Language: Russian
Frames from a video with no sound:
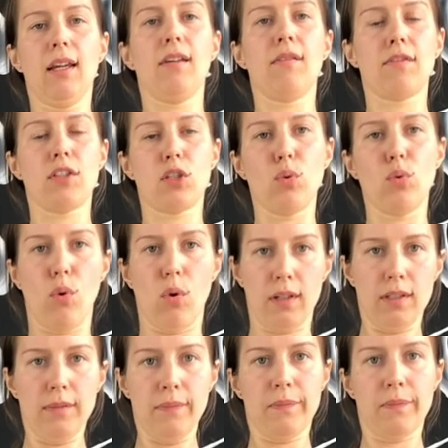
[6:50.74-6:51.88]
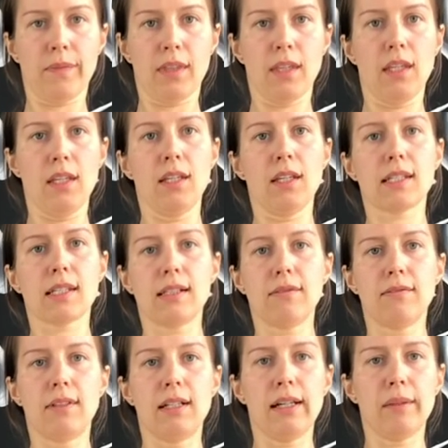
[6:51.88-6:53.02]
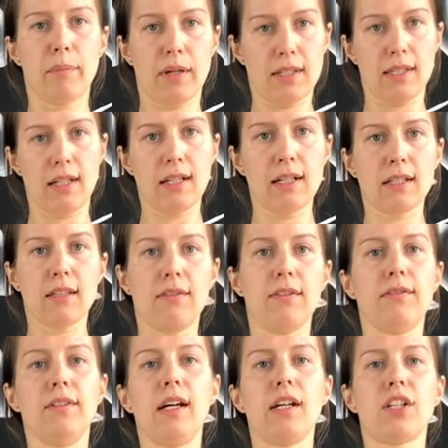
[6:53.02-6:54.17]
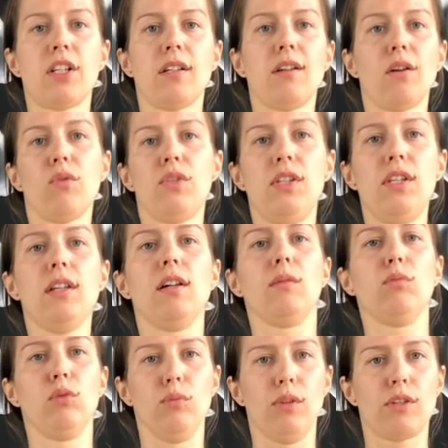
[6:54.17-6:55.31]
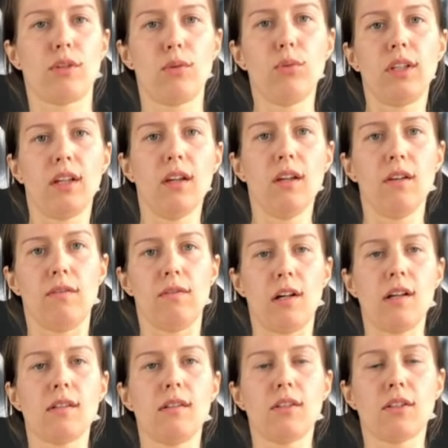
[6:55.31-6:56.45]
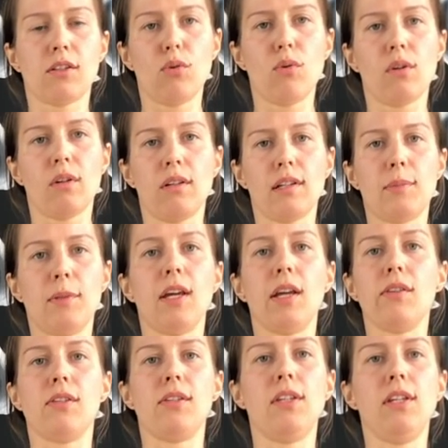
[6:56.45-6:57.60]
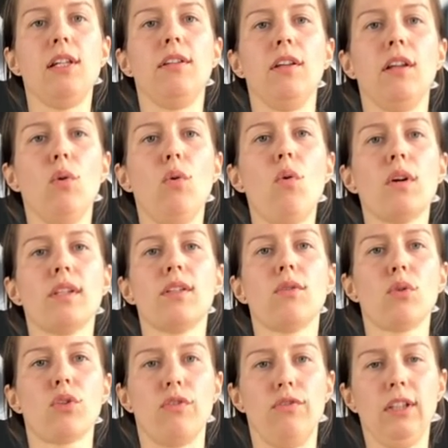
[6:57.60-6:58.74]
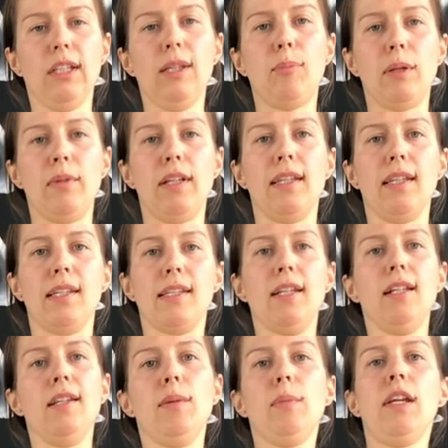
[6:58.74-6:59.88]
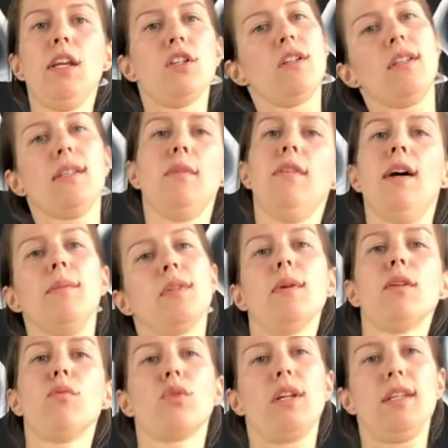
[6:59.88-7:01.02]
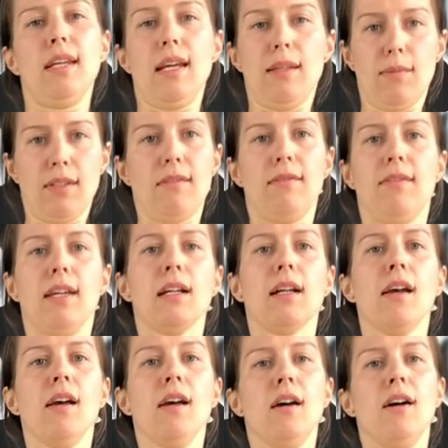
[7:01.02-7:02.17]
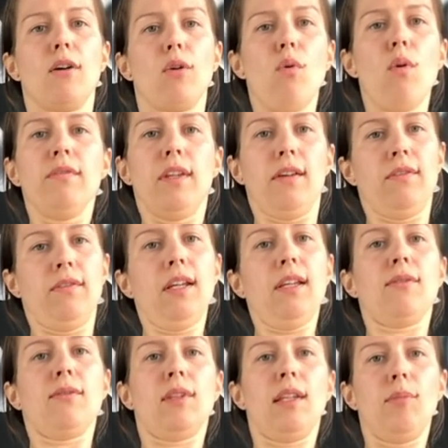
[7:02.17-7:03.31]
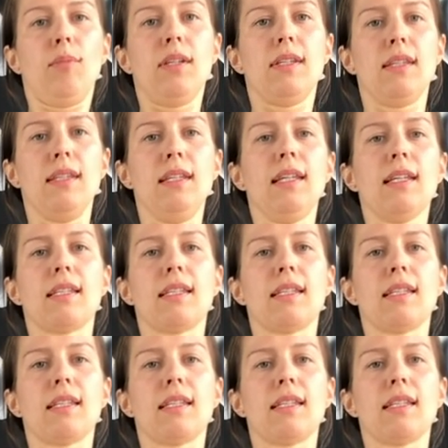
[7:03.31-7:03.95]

в стороны и раскрывает пространство в нашей груди, как будто у нас руки в разные стороны расплетаются, сильные локти тоже, выпрямленные, сильные плечи, не забываем, за макушкой тянемся вверх, ровная вытянутая поясница,